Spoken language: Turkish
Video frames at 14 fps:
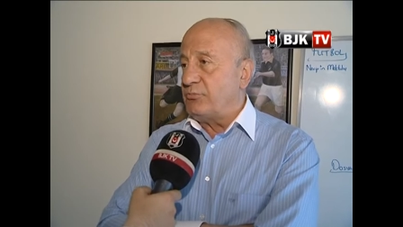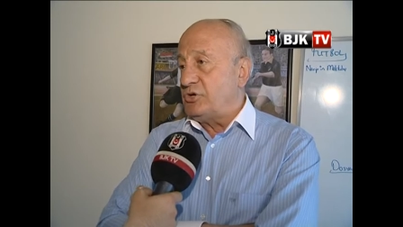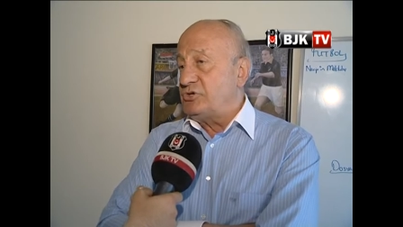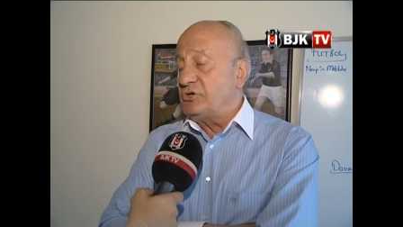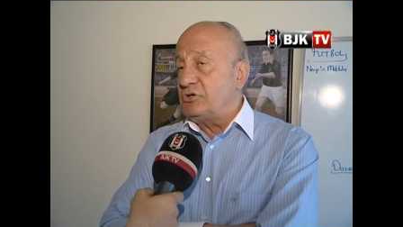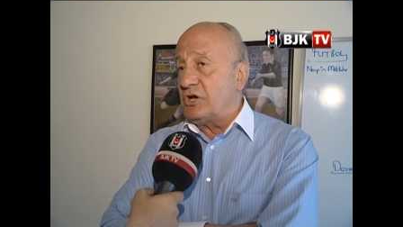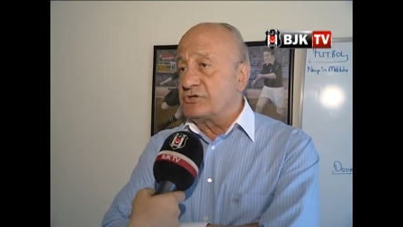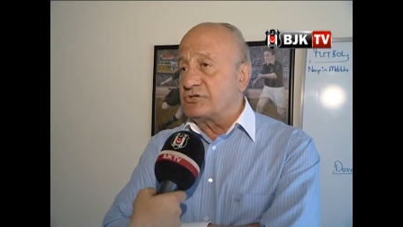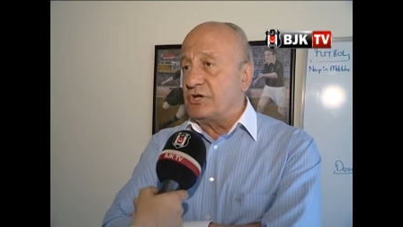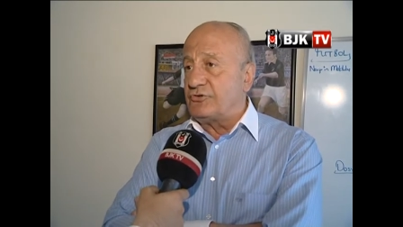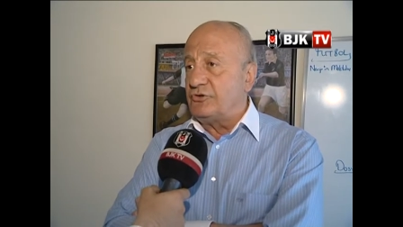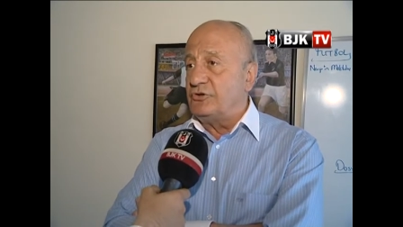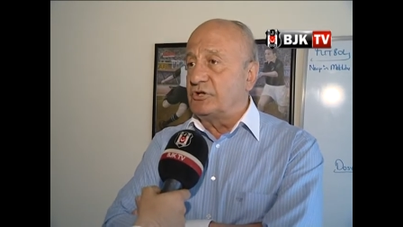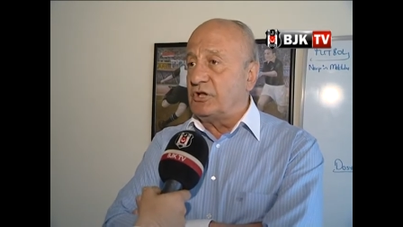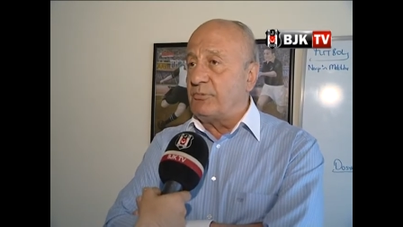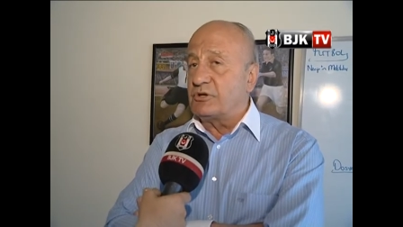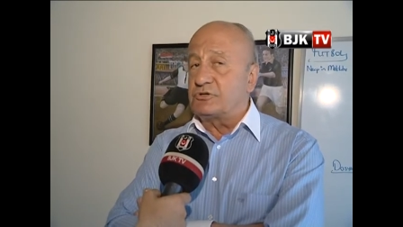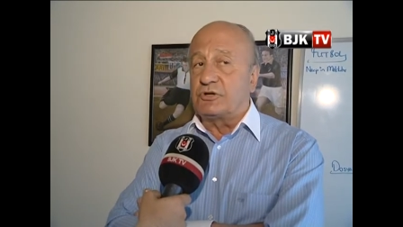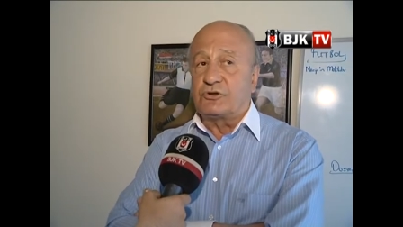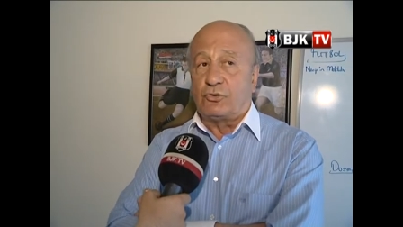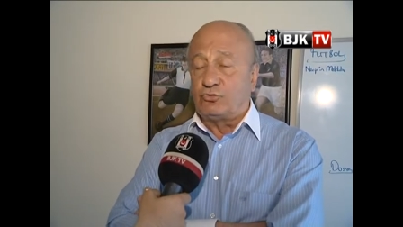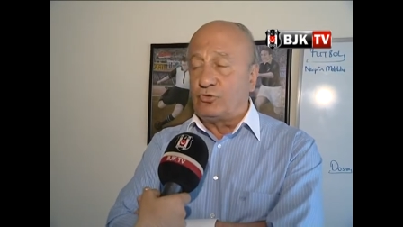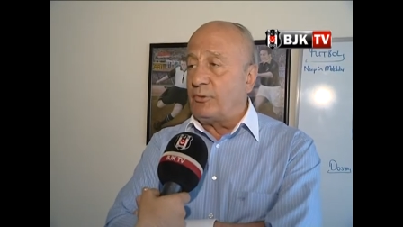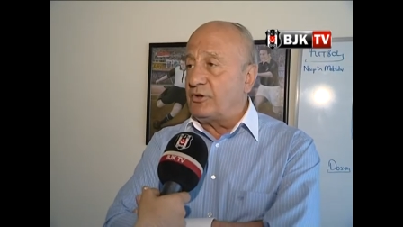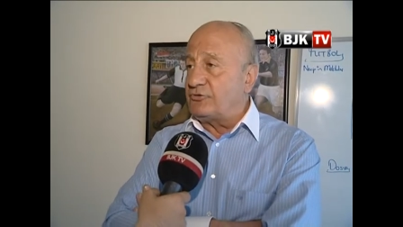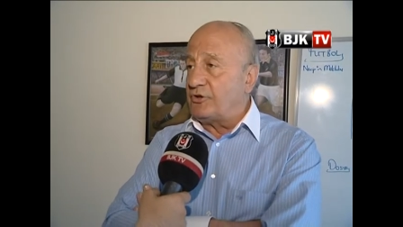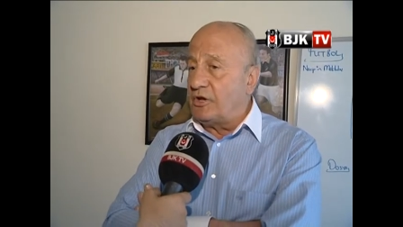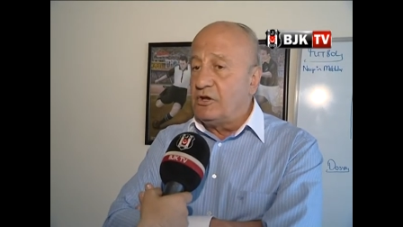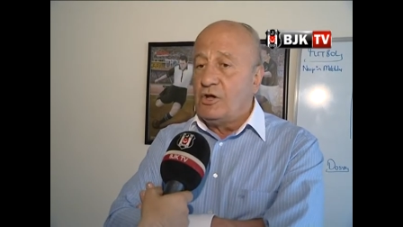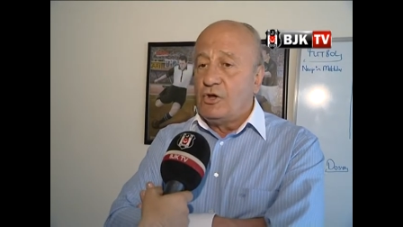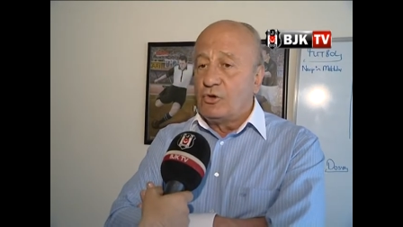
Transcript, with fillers: Beşiktaş kesinlikle Beşiktaş. O zaman sen